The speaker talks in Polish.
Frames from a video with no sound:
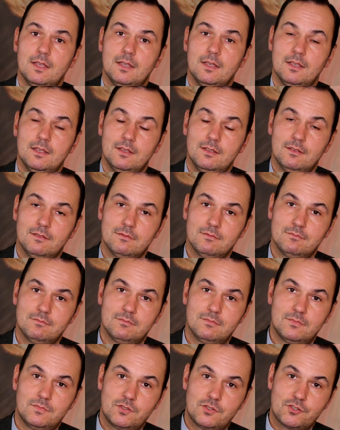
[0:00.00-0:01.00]
E,
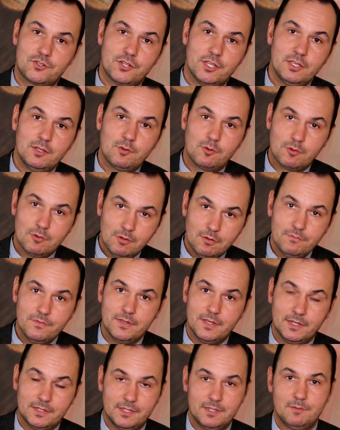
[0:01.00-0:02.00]
trzej
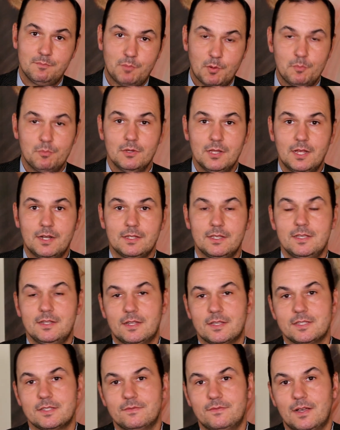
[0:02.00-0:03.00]
królowie, jakich popularnie
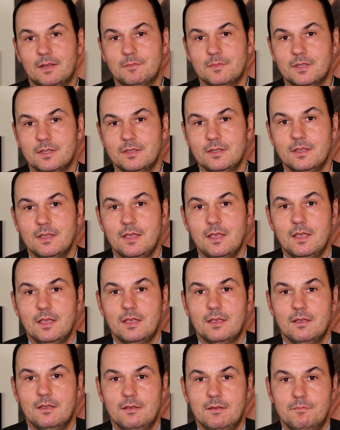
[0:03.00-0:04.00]
nazywamy,
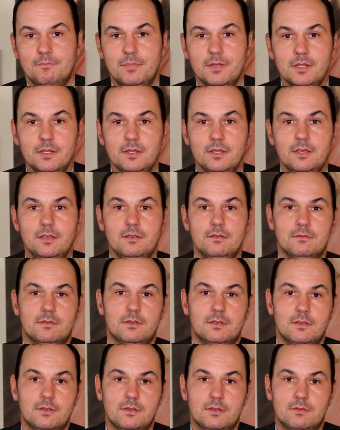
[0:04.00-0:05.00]
e, byli, e,
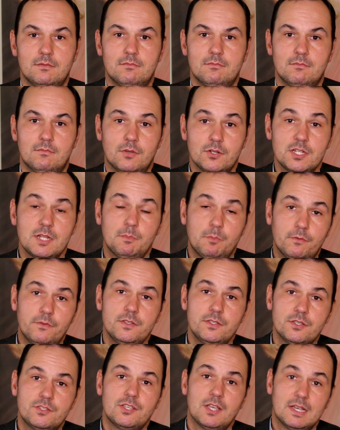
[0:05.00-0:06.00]
można
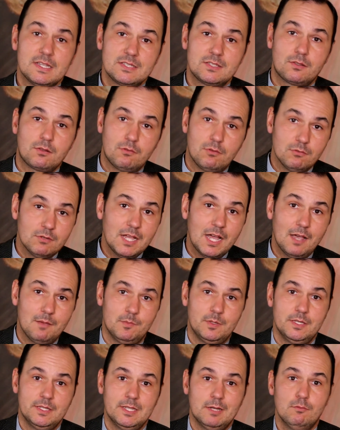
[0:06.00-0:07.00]
powiedzieć,
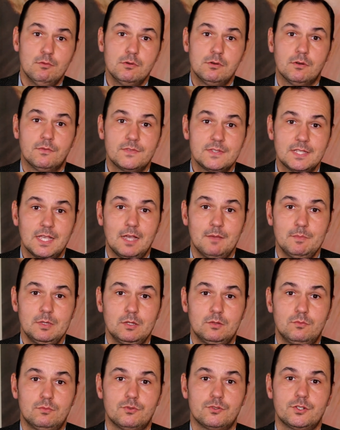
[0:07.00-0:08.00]
astrologami,
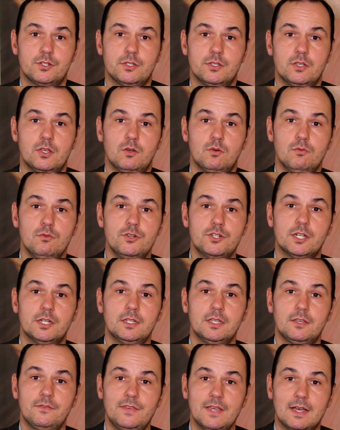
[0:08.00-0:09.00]
naukowcami, którzy
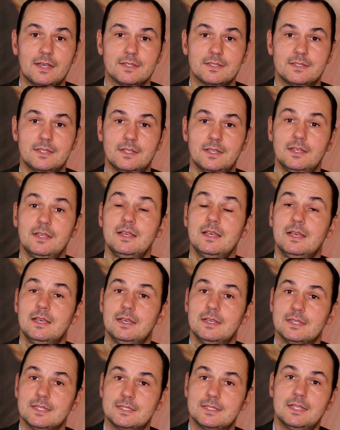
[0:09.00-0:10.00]
ujrzeli gwiazdę
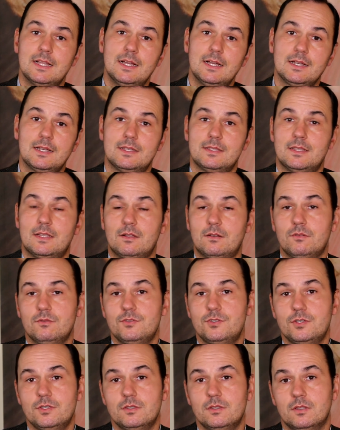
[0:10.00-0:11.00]
znak
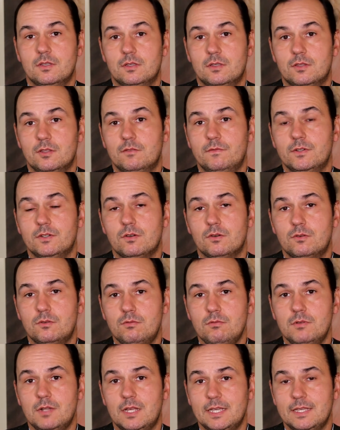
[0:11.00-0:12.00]
narodzin y, nowego
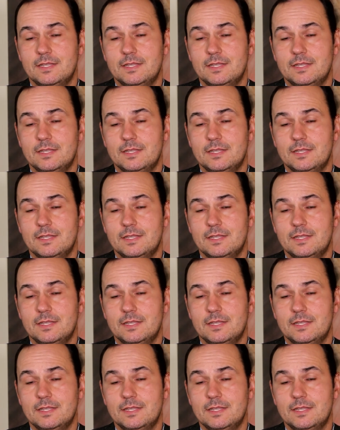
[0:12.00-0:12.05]
króla.